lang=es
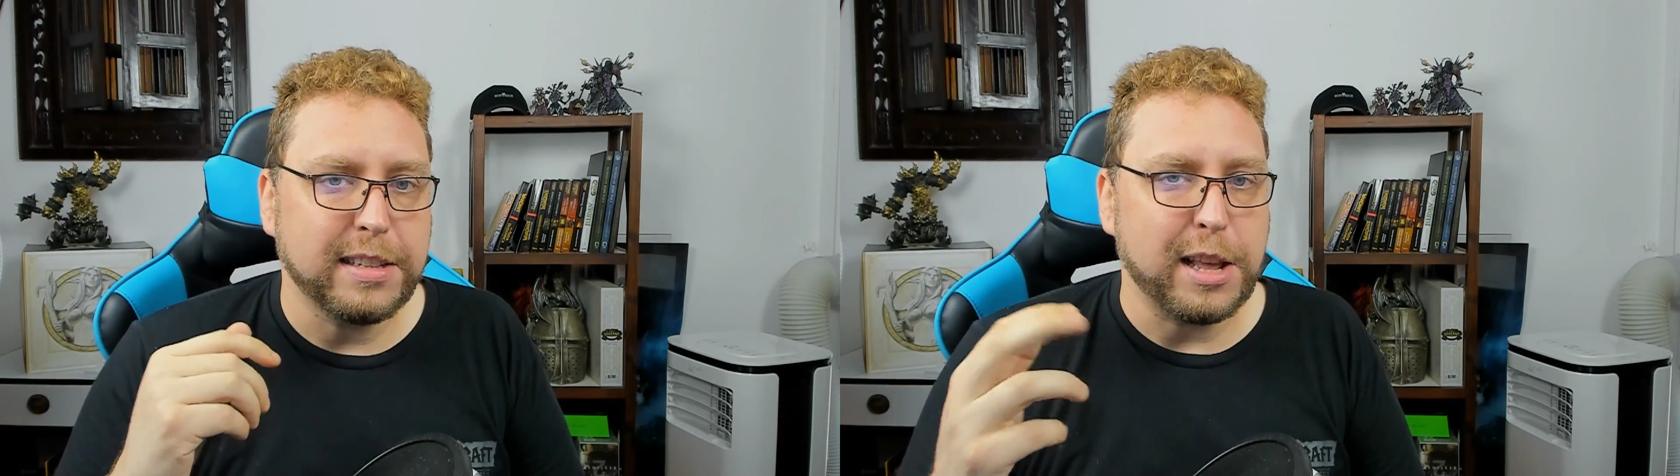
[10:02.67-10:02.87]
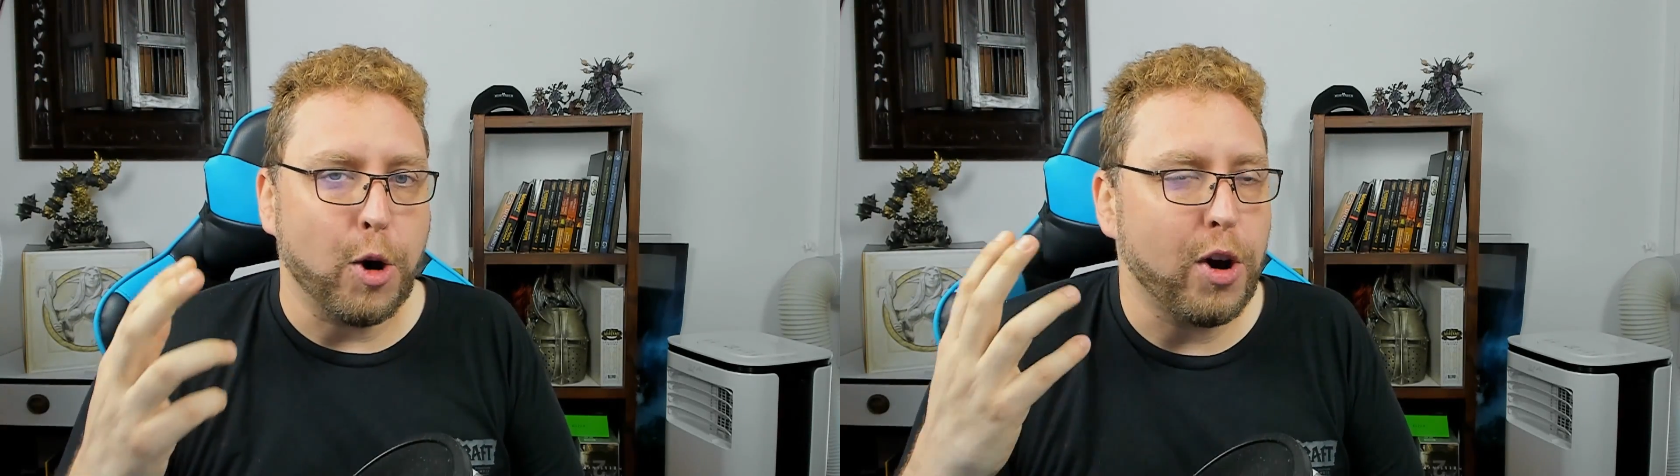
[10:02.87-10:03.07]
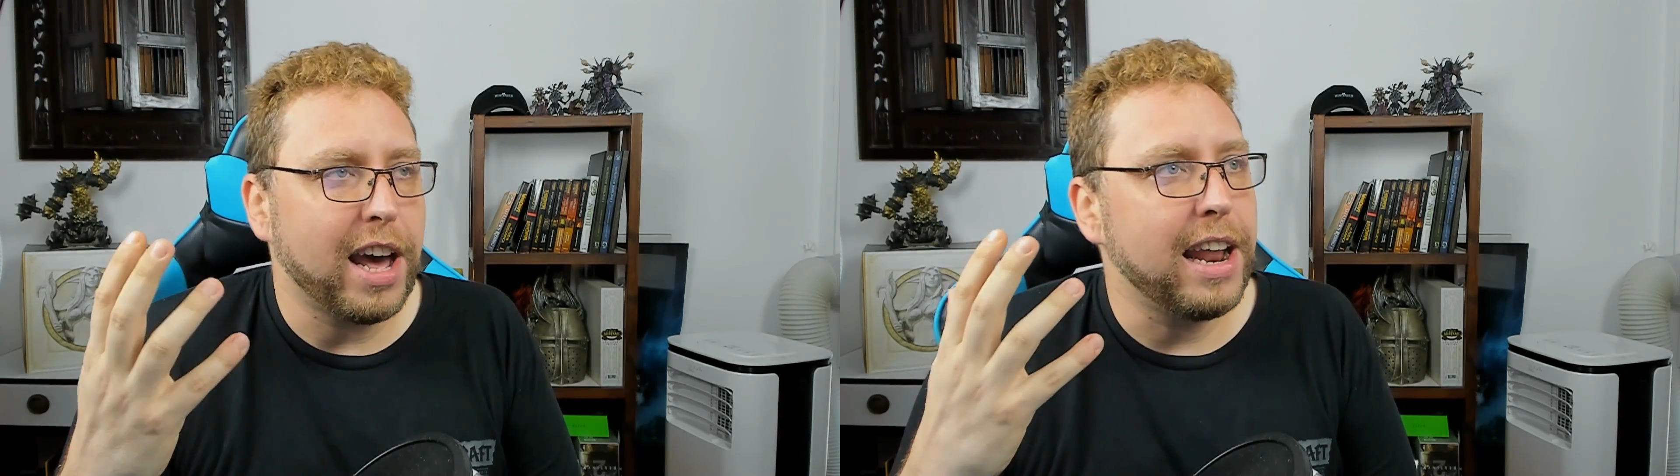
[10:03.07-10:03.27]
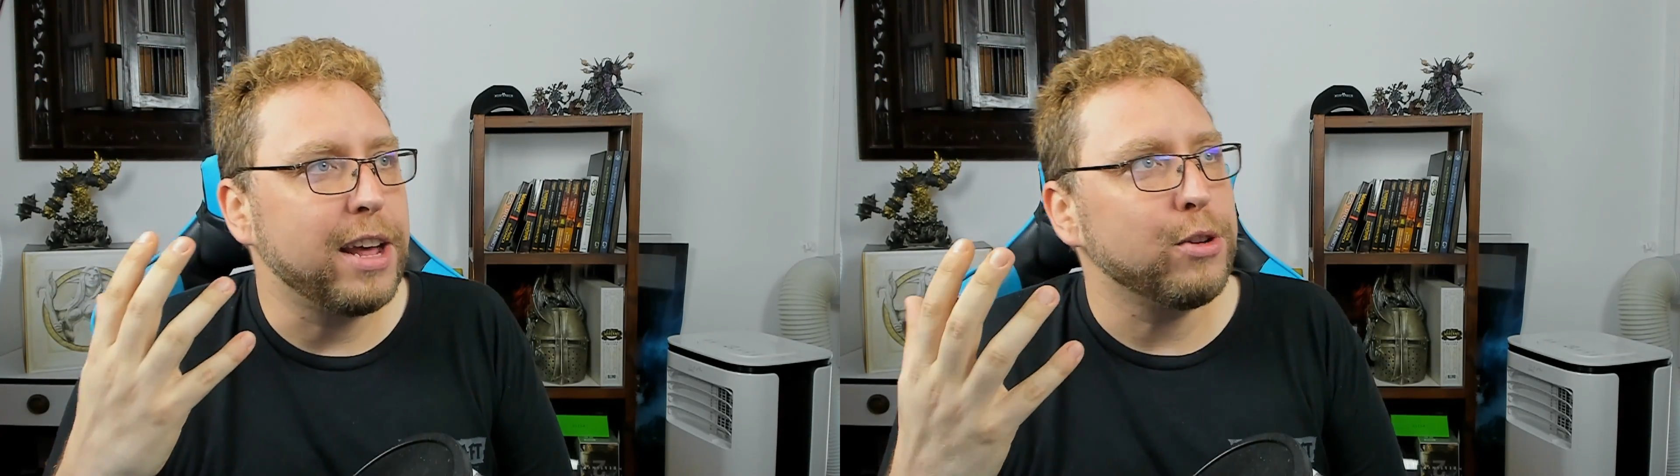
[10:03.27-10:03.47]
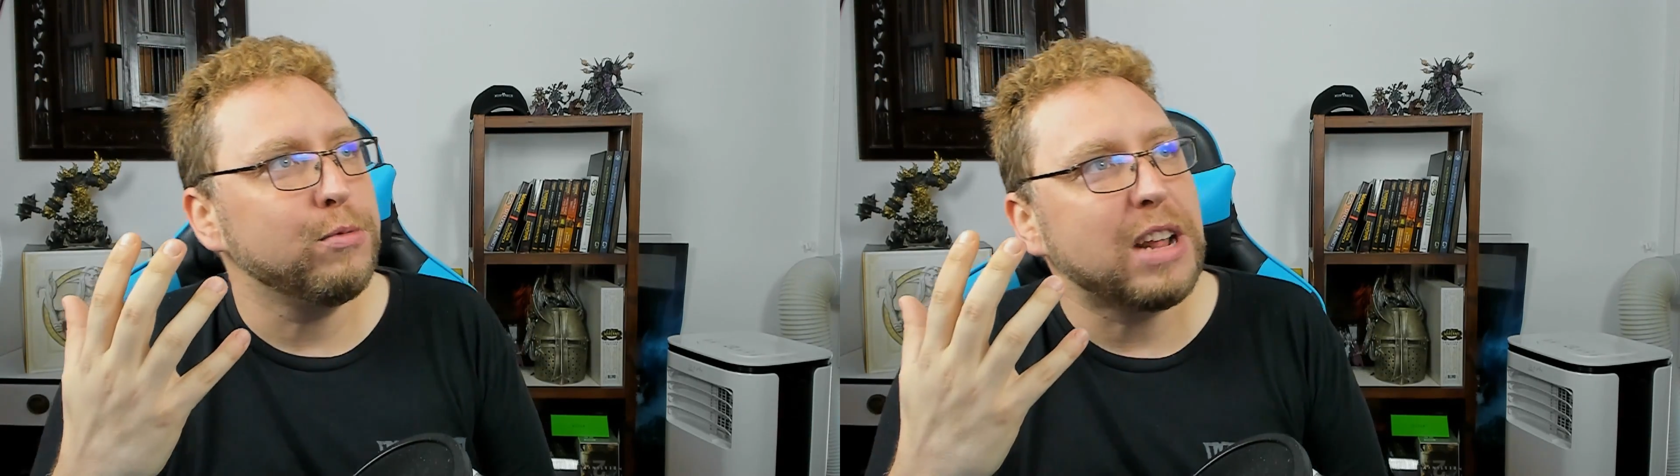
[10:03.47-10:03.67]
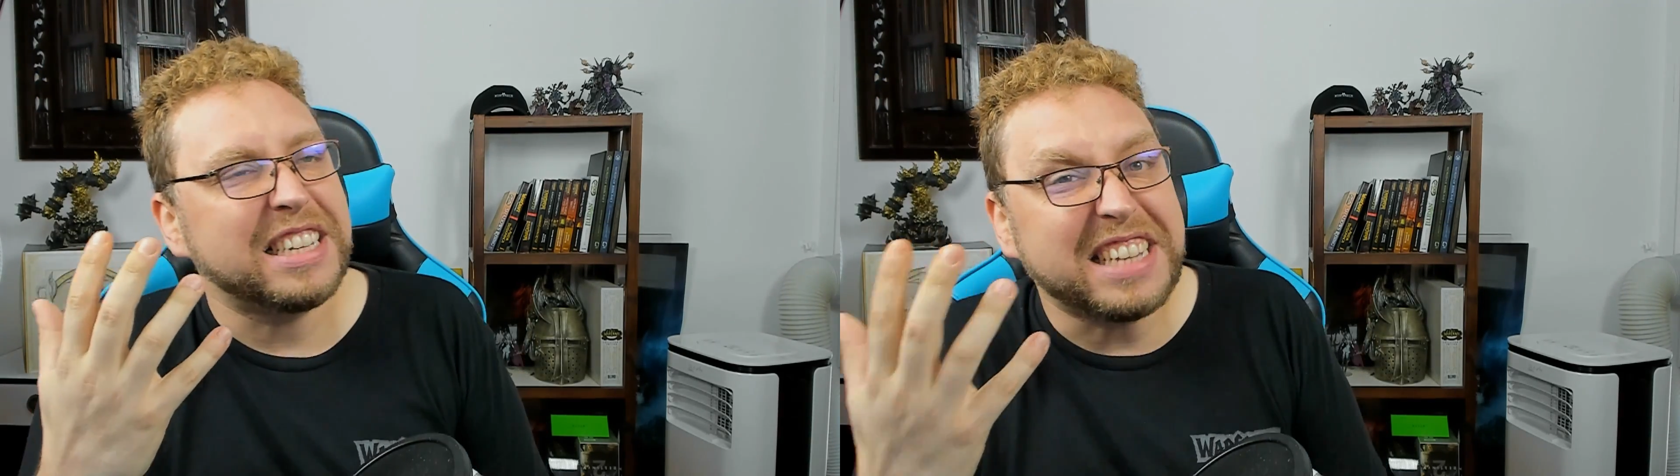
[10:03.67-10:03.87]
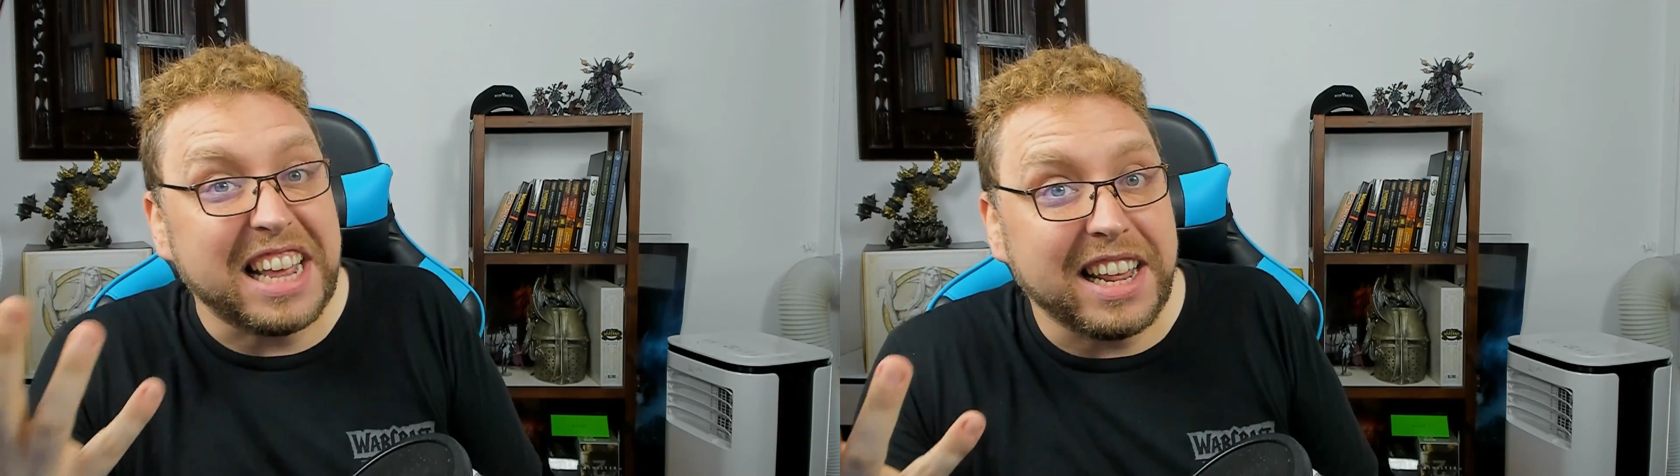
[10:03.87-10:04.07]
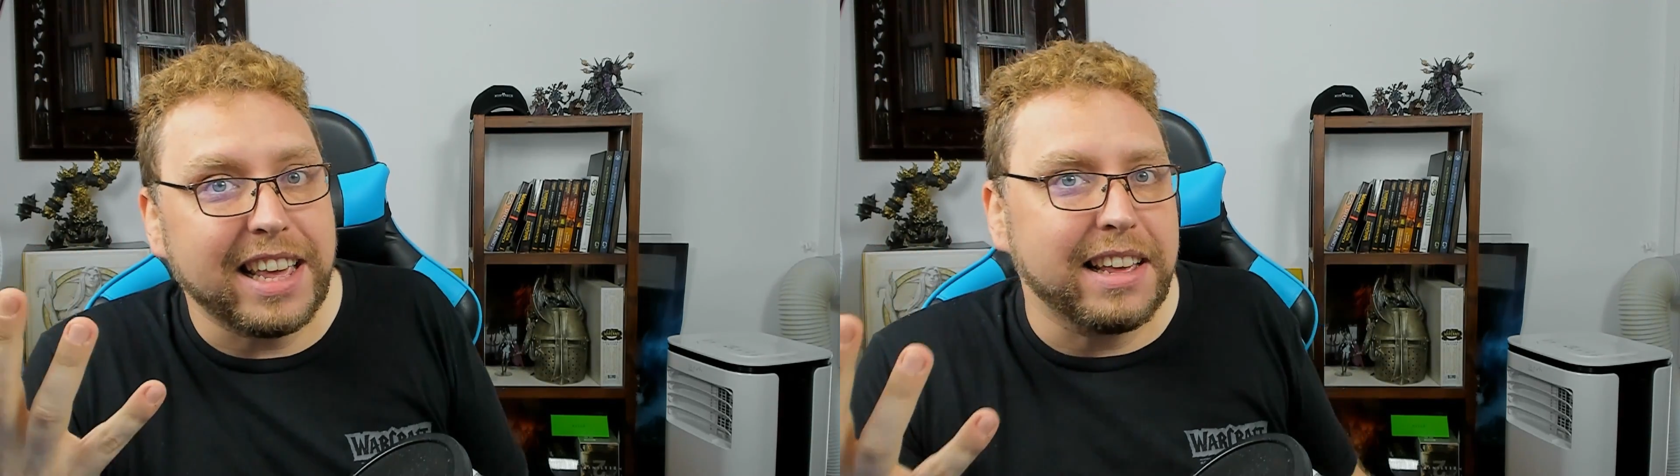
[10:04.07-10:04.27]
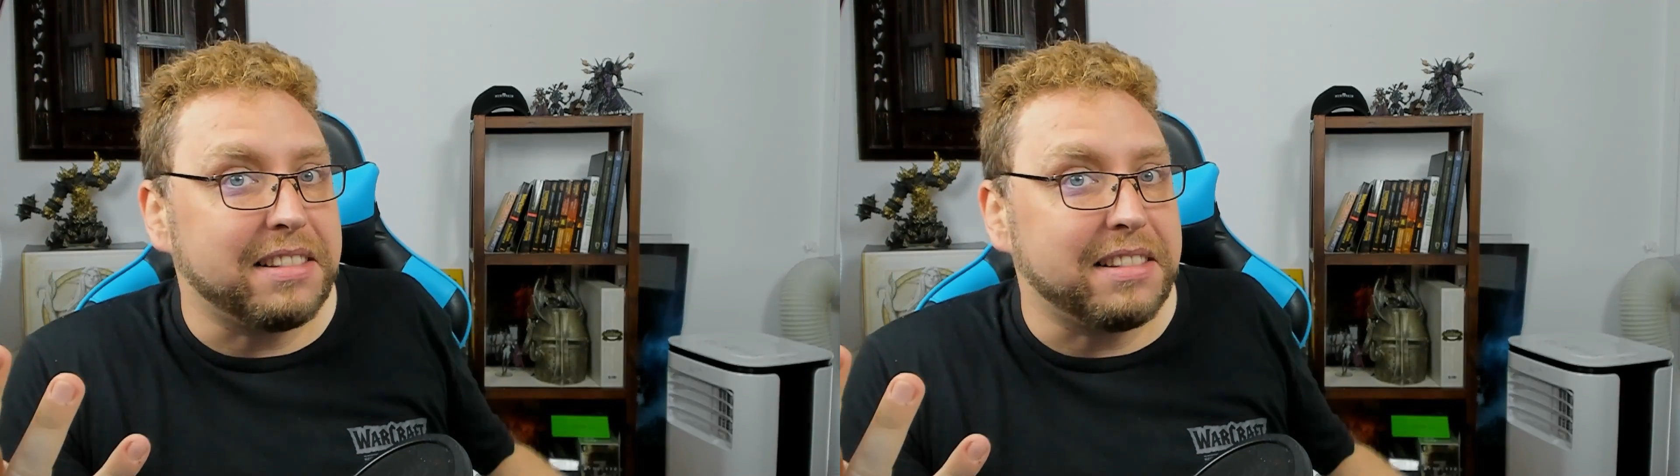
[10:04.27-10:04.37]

de ojalá, ¿no? Una serie